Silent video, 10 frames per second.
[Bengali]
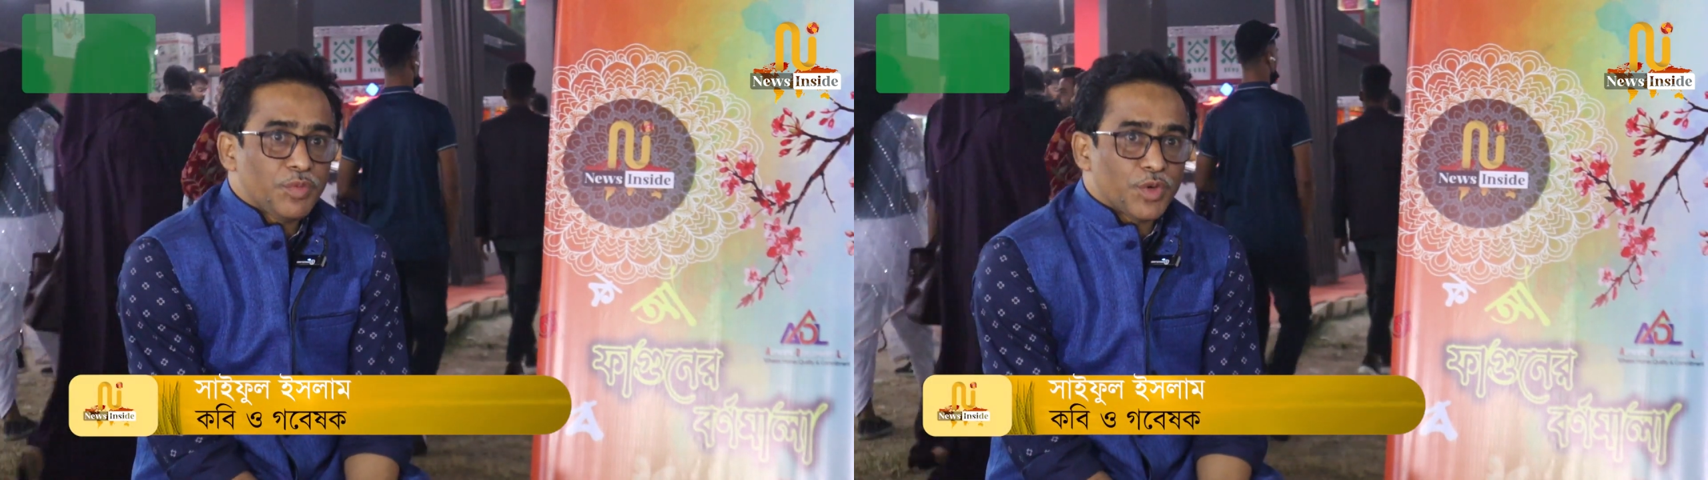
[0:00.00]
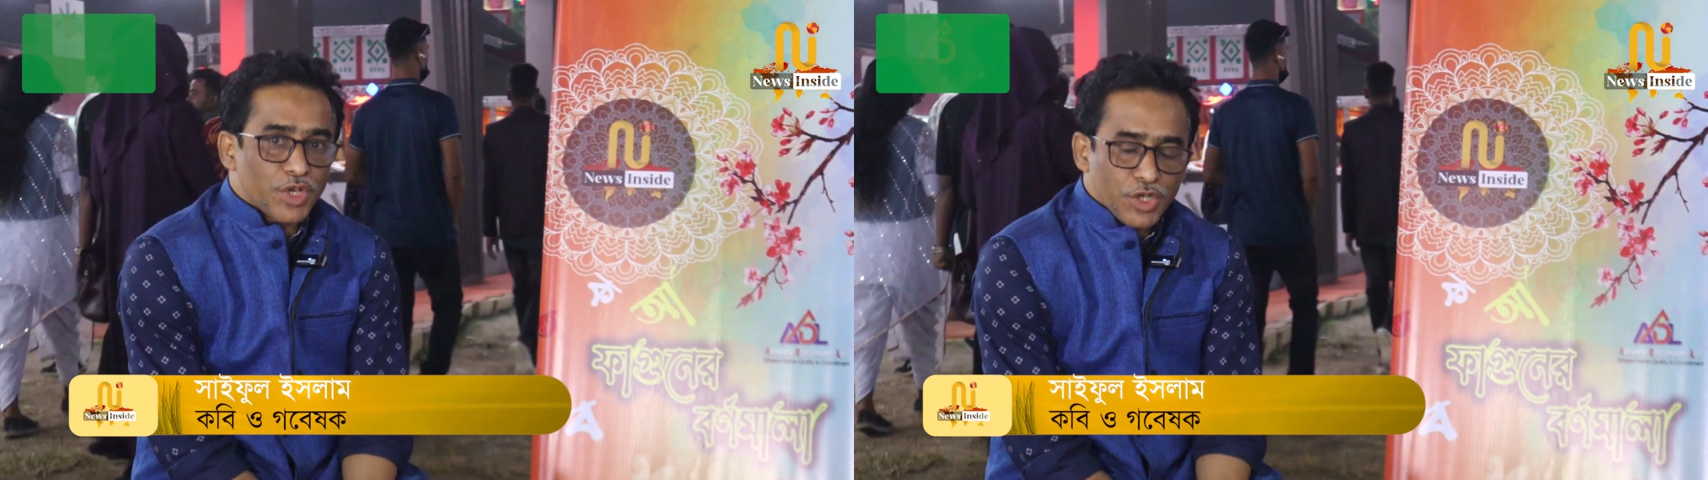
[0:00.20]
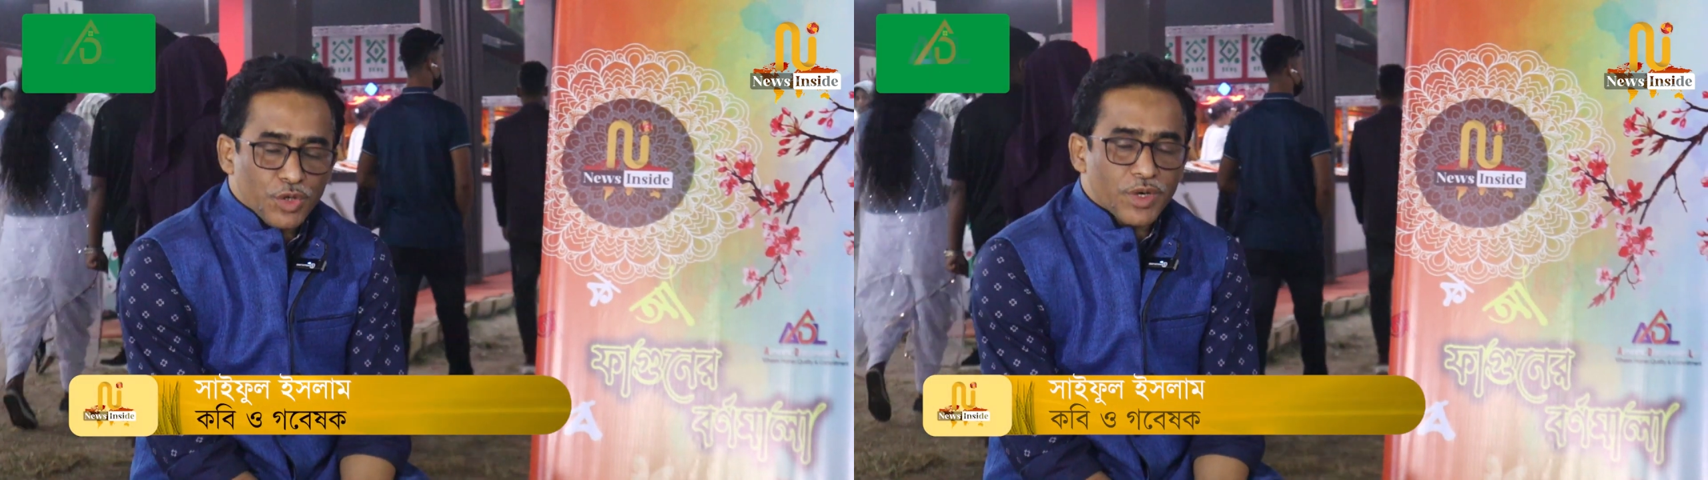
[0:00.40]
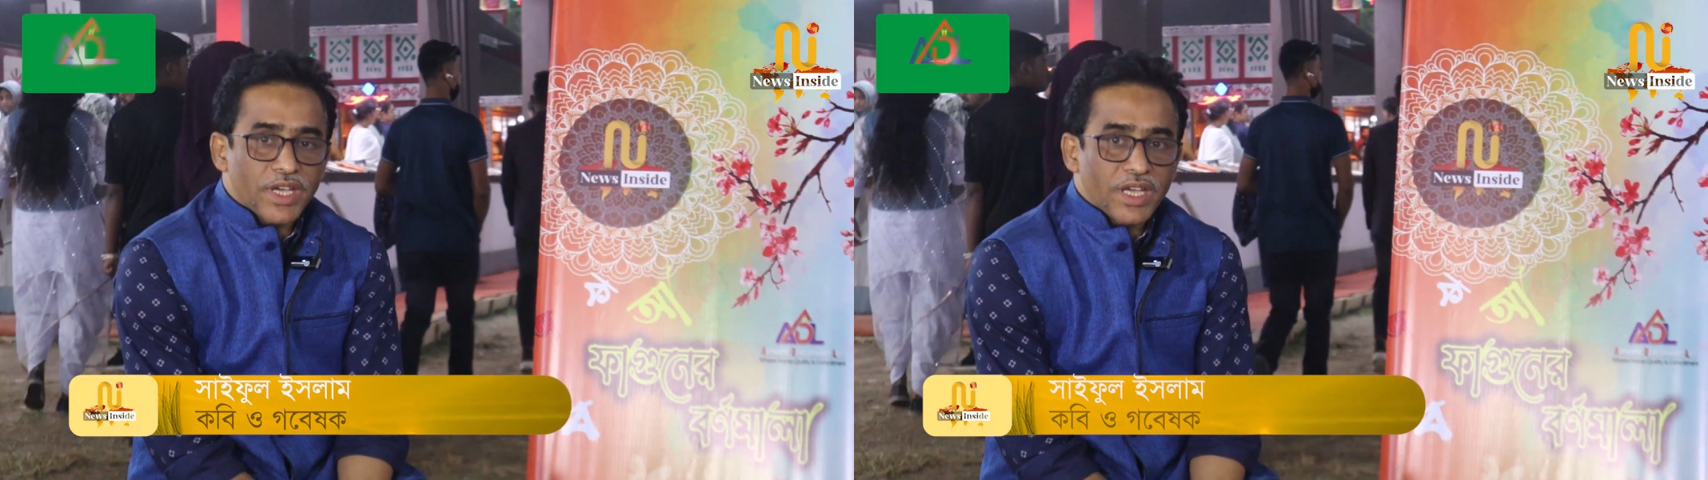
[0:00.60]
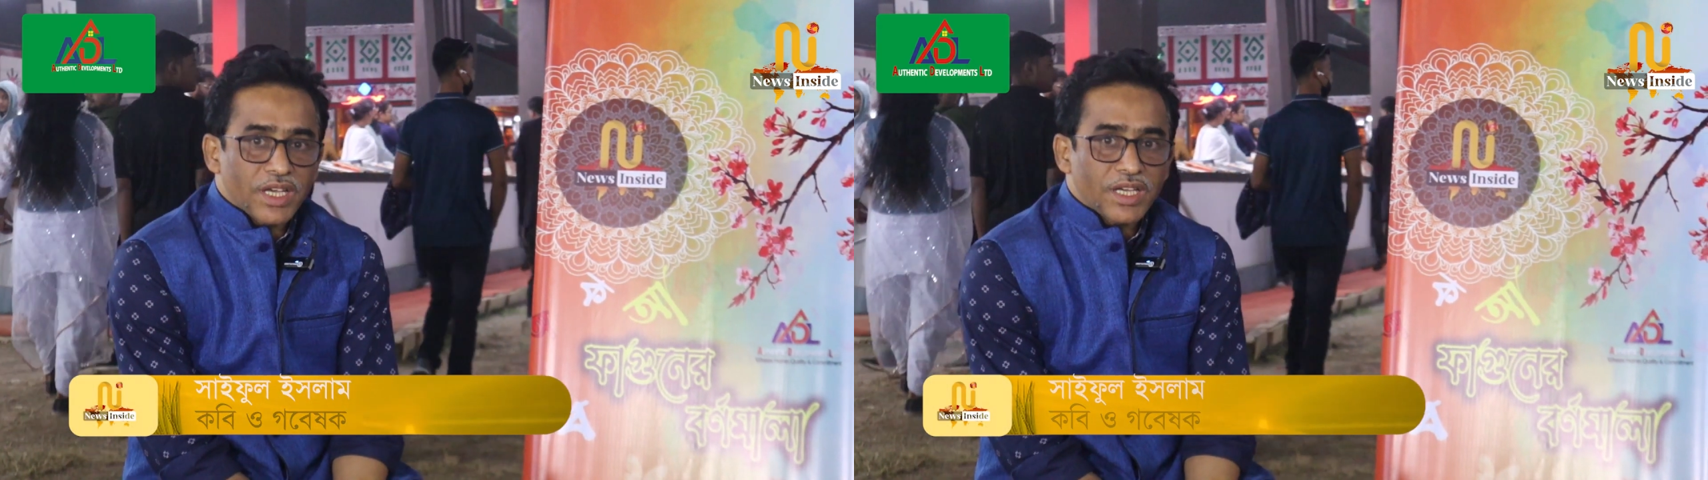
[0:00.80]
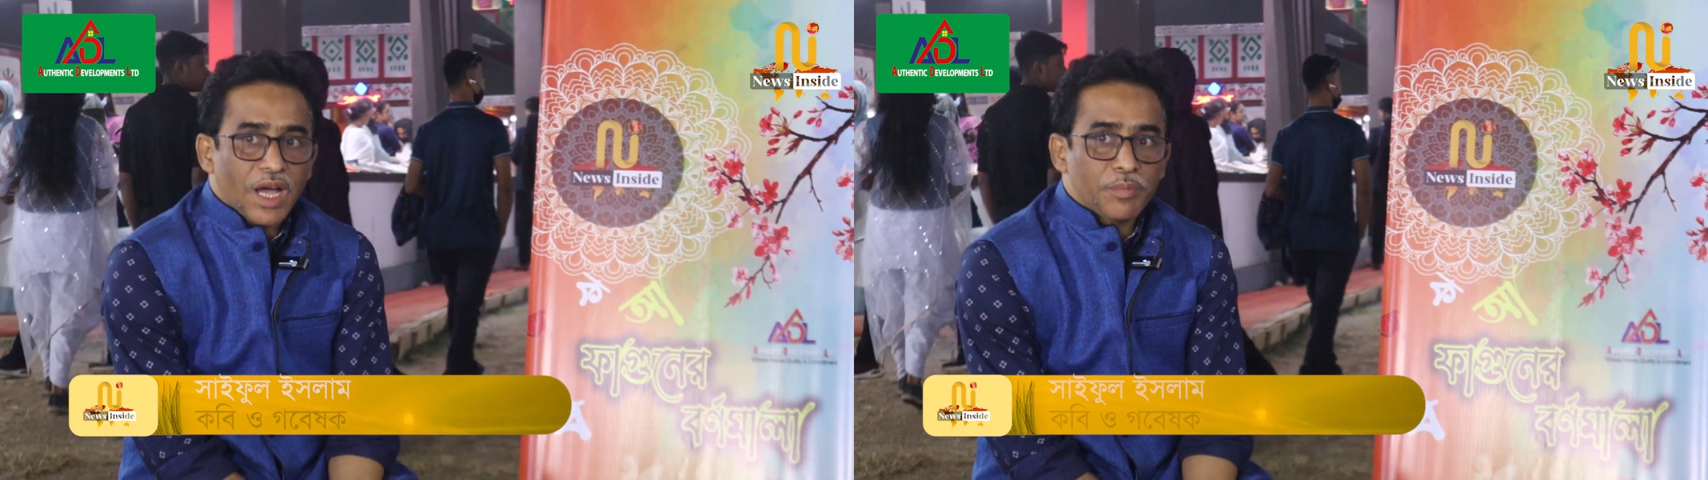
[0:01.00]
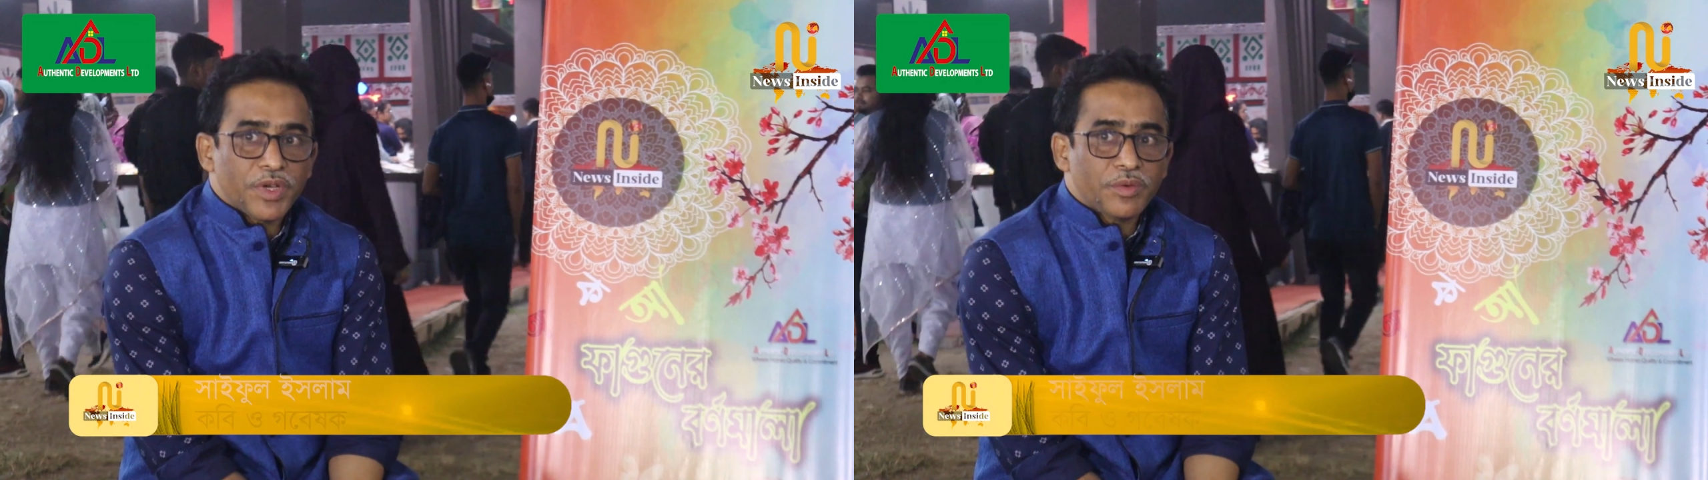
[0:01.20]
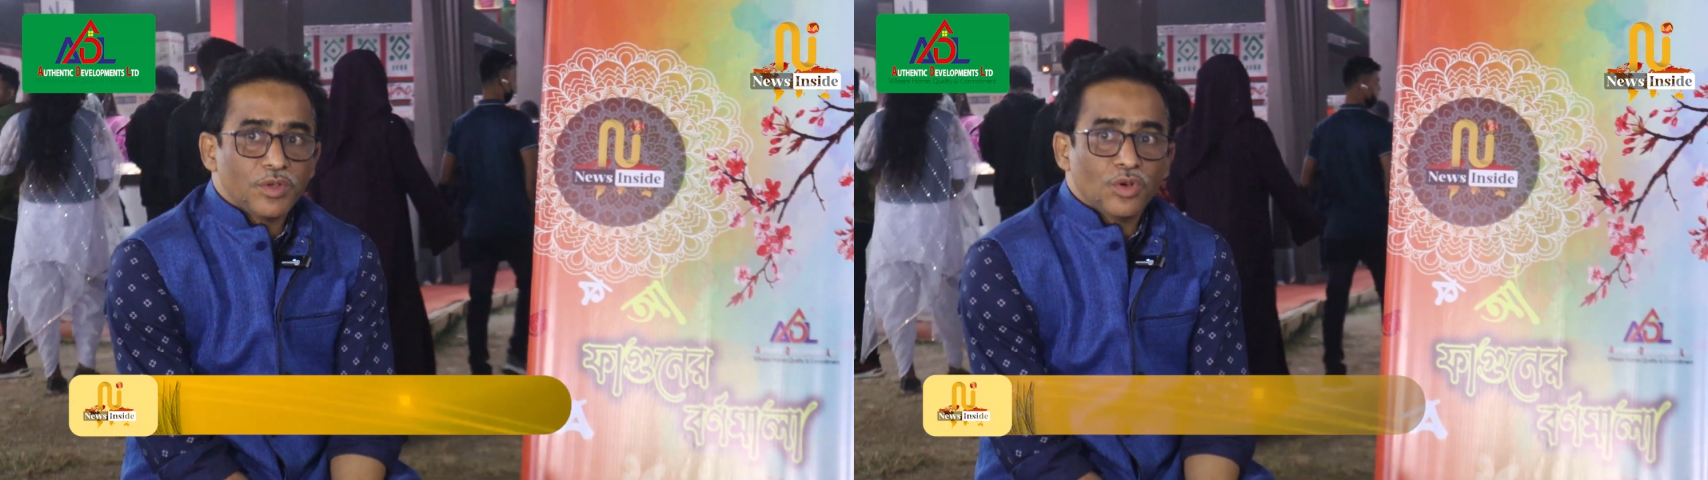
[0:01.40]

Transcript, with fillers: পরিসরে কাব্যিক